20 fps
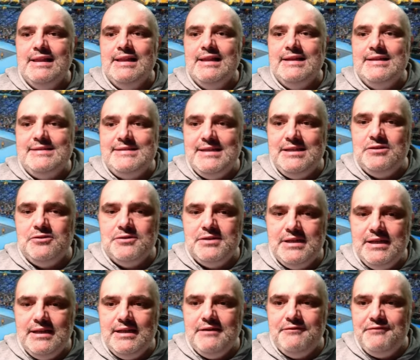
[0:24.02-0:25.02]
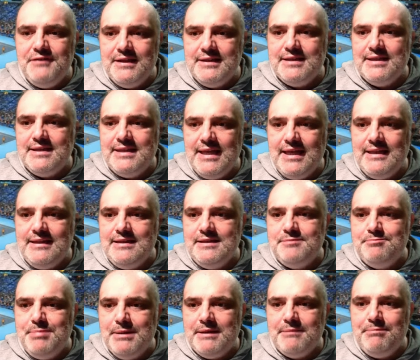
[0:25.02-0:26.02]
sito del
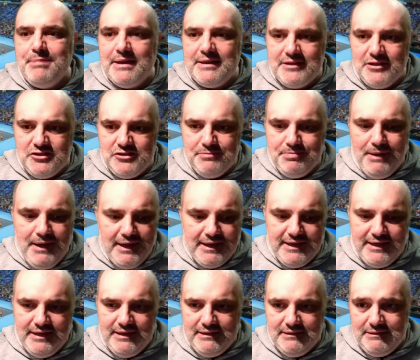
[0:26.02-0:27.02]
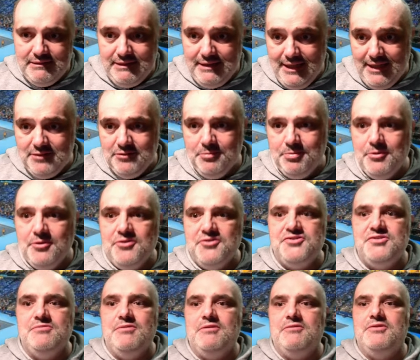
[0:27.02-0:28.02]
Fantatennis per partecipare l'anno
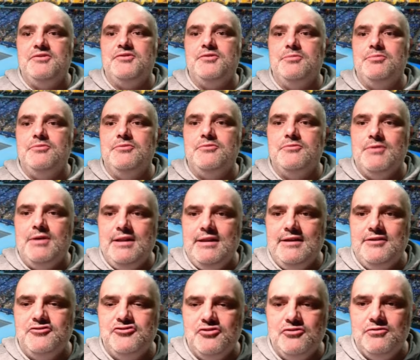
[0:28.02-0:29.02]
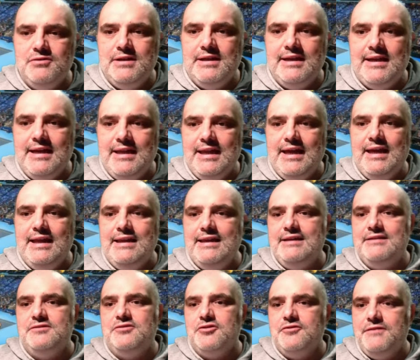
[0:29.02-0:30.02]
prossimo a questo punto al gioco del
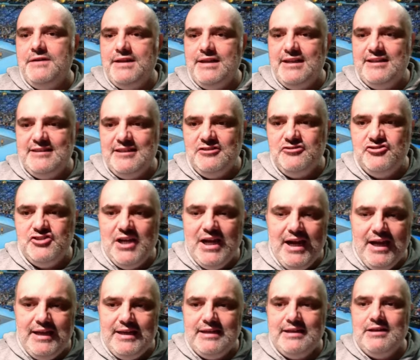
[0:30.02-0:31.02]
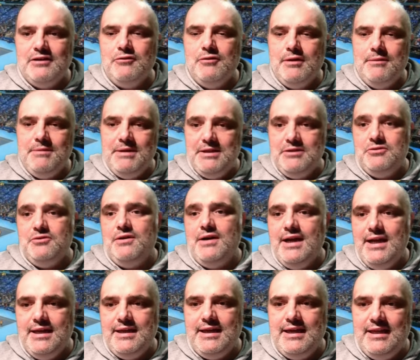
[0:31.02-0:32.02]
canale. Troverete già il regolamento
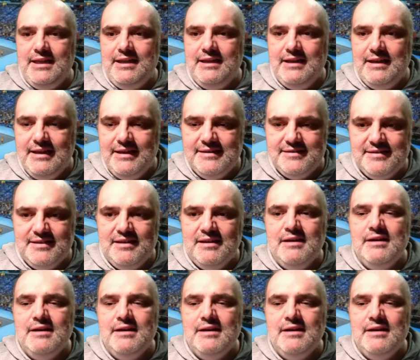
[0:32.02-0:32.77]
anche in inglese.